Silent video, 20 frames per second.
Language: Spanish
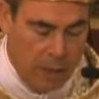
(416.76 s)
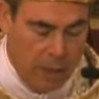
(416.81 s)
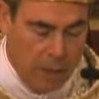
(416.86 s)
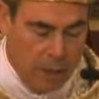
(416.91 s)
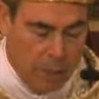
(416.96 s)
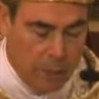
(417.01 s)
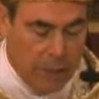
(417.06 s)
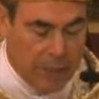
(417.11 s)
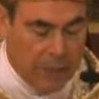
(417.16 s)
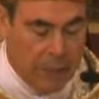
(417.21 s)

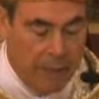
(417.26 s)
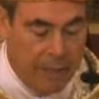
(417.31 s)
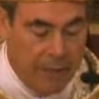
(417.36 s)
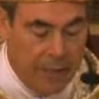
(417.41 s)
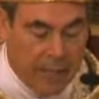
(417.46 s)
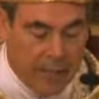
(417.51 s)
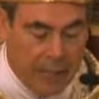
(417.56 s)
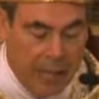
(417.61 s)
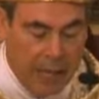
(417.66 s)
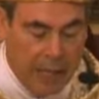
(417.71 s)
Nuestra fe
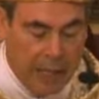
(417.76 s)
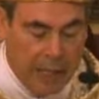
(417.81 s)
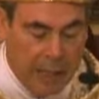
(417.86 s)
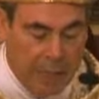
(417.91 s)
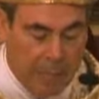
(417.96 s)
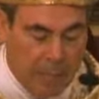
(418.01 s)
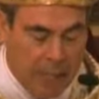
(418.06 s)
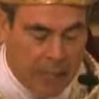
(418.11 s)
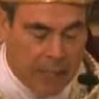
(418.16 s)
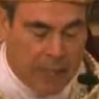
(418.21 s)
está
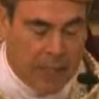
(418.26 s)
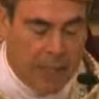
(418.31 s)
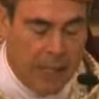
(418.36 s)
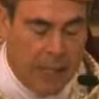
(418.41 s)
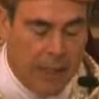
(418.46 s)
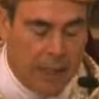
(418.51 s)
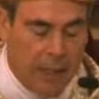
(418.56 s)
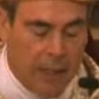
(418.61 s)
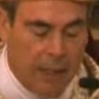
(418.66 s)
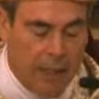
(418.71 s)

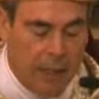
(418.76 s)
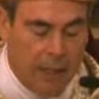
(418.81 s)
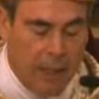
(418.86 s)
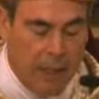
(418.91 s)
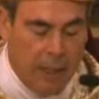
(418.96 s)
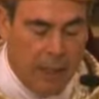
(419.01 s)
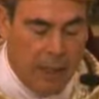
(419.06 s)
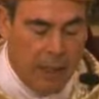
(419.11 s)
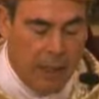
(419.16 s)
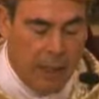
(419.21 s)
inmersa
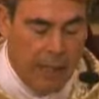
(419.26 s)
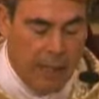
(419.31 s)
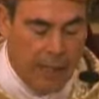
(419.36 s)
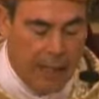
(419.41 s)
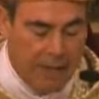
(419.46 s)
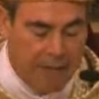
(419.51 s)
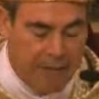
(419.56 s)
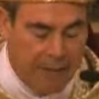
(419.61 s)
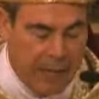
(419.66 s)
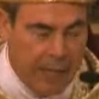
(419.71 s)
en
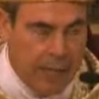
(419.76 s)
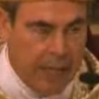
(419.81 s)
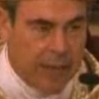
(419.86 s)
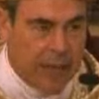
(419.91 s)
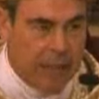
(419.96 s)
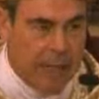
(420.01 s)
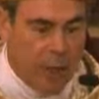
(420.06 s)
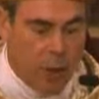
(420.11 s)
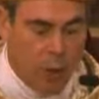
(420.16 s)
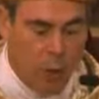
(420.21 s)
la fe
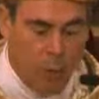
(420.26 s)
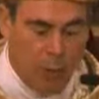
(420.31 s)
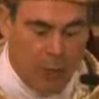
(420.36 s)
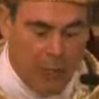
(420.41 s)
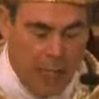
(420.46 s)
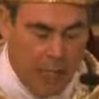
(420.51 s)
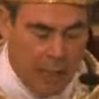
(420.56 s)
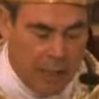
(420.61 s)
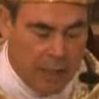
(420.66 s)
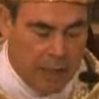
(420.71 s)
de la
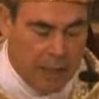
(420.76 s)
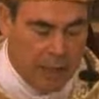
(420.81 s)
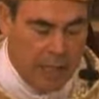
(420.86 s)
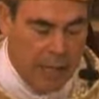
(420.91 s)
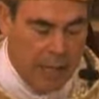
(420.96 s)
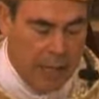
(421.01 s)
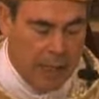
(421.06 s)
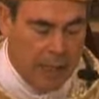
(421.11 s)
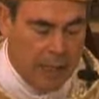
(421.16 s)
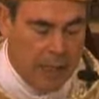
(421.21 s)
comunidad
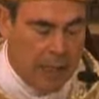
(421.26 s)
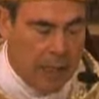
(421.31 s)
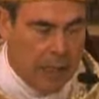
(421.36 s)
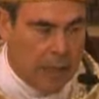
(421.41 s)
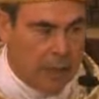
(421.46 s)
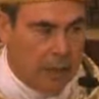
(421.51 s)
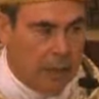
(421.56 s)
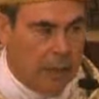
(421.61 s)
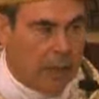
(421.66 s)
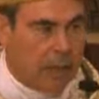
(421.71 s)
cristiana
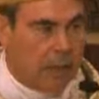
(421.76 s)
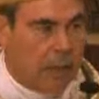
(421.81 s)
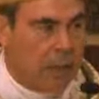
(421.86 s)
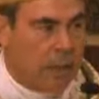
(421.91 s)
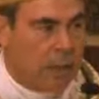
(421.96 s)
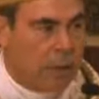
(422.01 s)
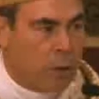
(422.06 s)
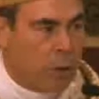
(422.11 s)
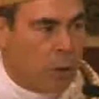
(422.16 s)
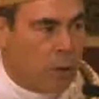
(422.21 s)
y es
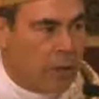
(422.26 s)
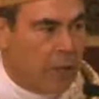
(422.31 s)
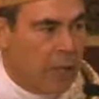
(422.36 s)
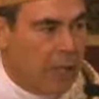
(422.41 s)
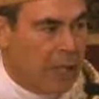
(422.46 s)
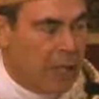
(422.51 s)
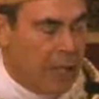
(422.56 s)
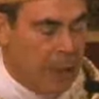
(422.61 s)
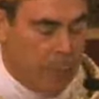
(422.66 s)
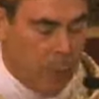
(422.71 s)

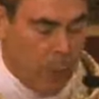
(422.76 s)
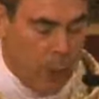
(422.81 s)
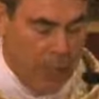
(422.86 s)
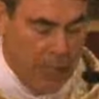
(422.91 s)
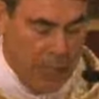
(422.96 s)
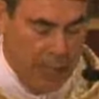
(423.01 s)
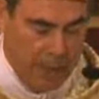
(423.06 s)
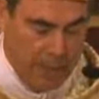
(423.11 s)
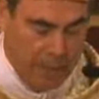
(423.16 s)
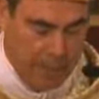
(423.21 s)
sostenida por
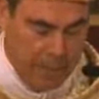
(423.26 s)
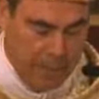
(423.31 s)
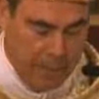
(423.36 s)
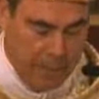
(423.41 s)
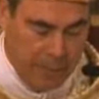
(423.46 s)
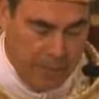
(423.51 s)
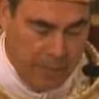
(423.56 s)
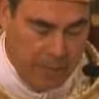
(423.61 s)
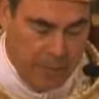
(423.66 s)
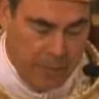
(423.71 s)
ella.
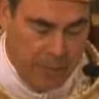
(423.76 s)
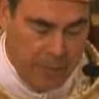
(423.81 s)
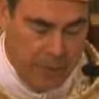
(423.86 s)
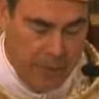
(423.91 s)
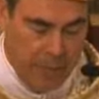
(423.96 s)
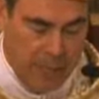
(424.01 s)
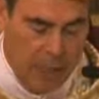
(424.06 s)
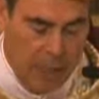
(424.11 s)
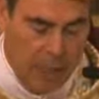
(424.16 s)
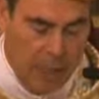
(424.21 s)

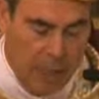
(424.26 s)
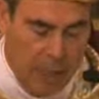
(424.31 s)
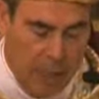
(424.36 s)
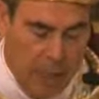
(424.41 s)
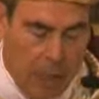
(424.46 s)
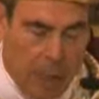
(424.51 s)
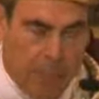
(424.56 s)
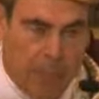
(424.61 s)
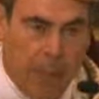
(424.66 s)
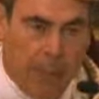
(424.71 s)

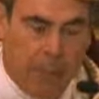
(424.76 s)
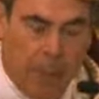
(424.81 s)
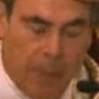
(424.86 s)
El Papa